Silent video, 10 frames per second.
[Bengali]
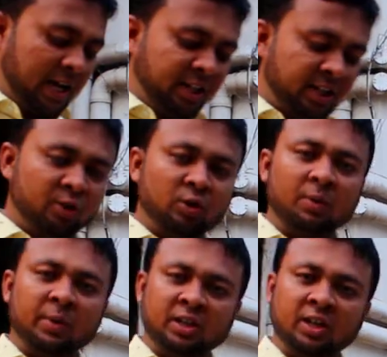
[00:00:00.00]
ডাইস কিন্তু এই
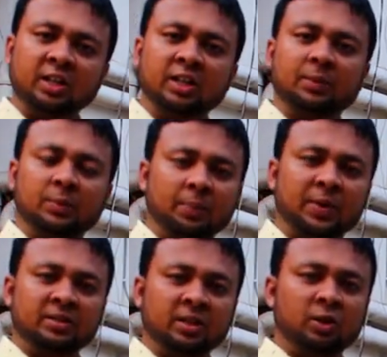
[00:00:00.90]
মেশিনের সাথে আপনারা
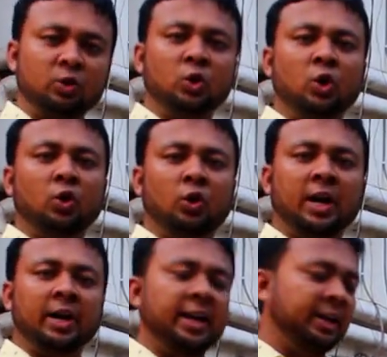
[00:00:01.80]
পাচ্ছেন ষোলোটা
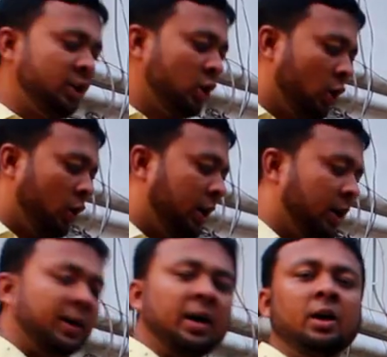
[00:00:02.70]
ডাইস সহকারে
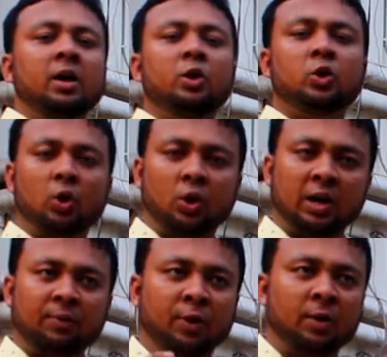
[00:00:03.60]
বা
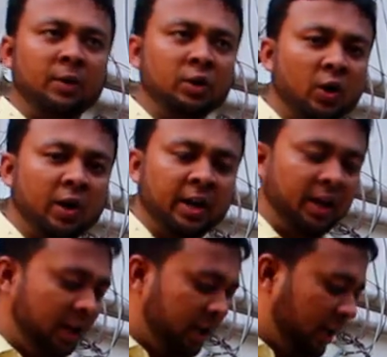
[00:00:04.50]
ষোলোটা ফর্মা সহকারে
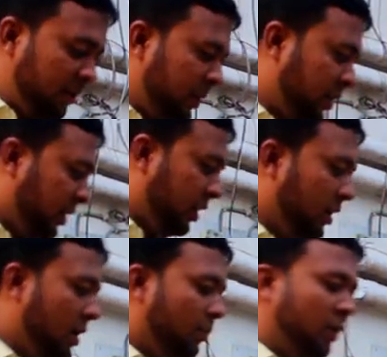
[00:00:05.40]
এই মেশিনের
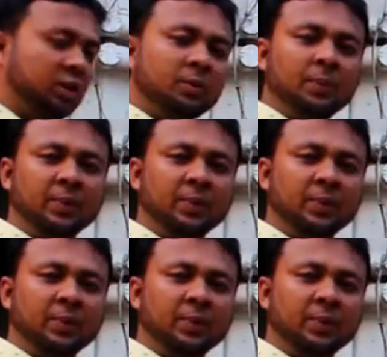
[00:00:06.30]
বর্তমান